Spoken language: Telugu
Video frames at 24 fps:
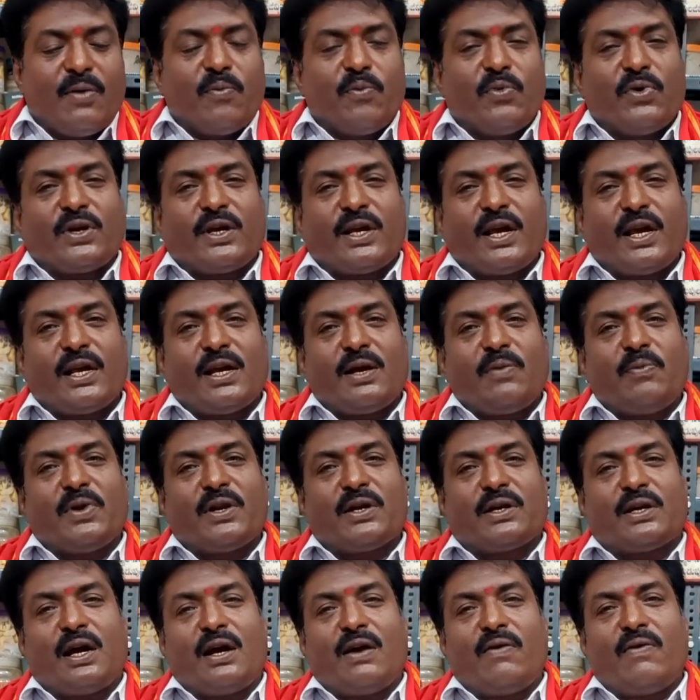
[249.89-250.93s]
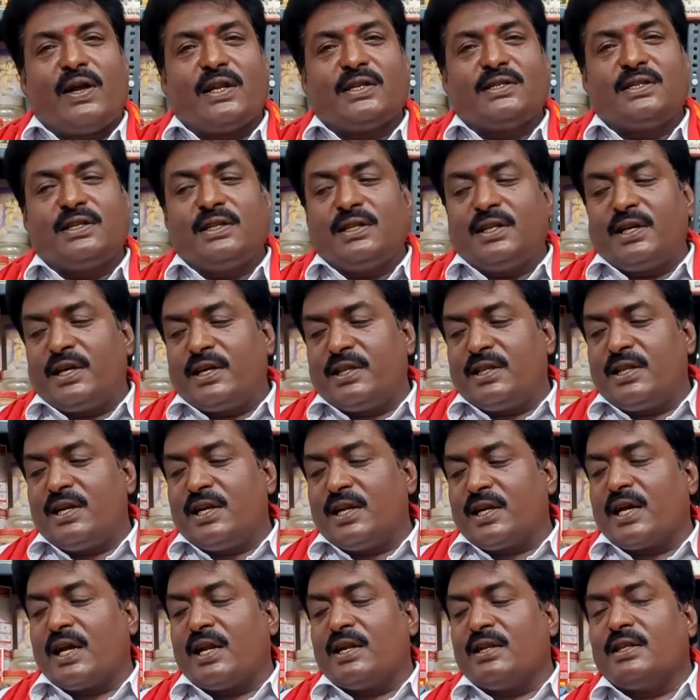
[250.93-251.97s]
ముఖ్యంగా మనకు కావాల్సింది
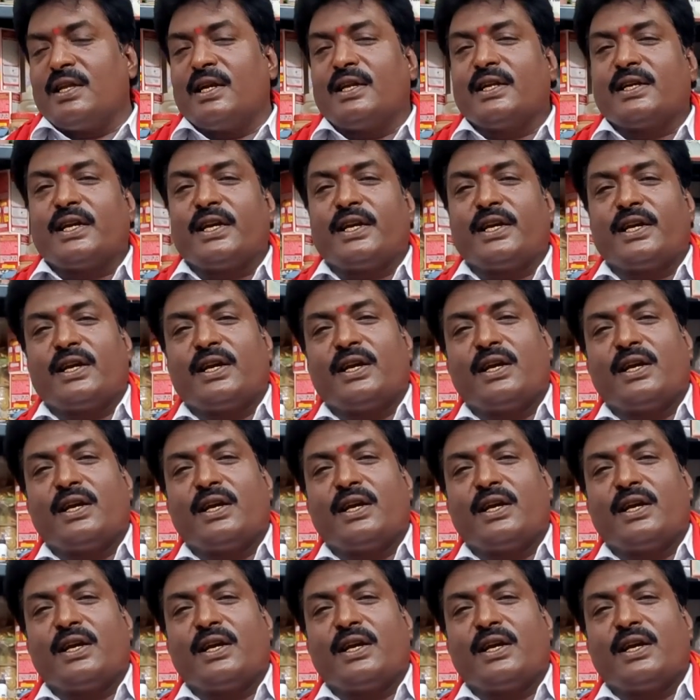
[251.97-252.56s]
దీనికి అంతటికి